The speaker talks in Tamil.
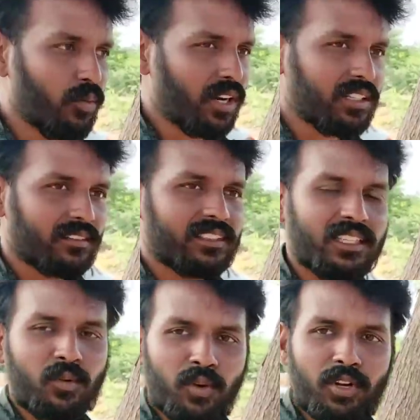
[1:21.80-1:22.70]
உங்களுக்கு வந்து
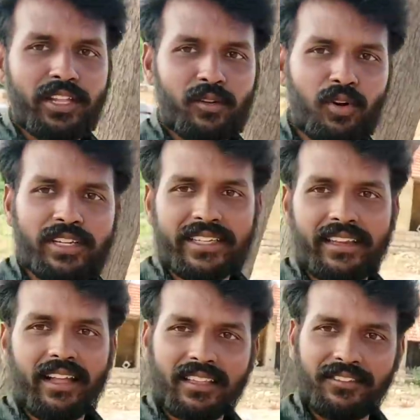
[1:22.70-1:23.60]
உங்களுடைய கோரிக்கை
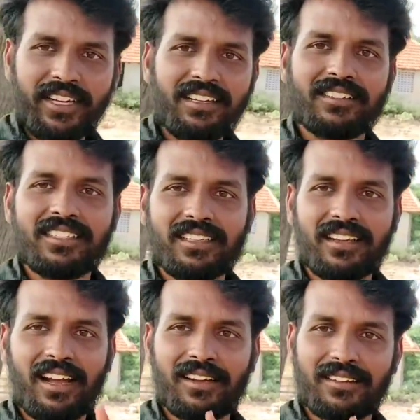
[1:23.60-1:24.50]
அந்த வீடு வந்து
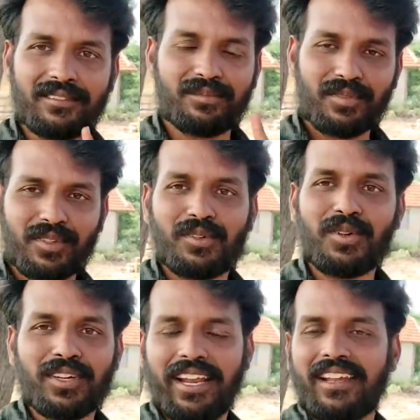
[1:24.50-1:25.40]
நான்
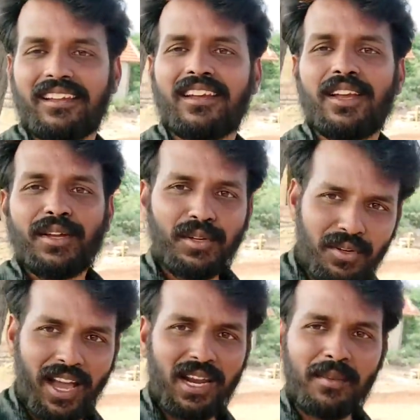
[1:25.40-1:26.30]
கொடுக்குறேன்
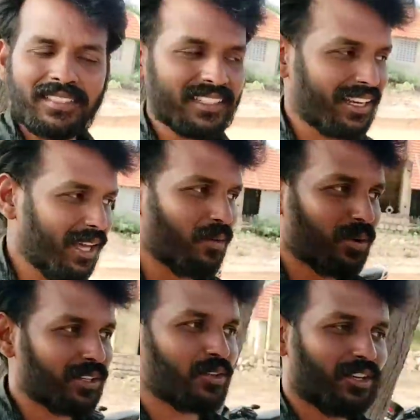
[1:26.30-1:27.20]
இன்னும் நாலு மாதங்களில்
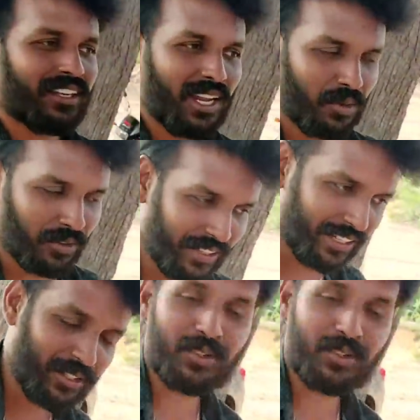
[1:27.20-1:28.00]
உங்களுக்கு ஒரு நல்ல ஒரு வீடு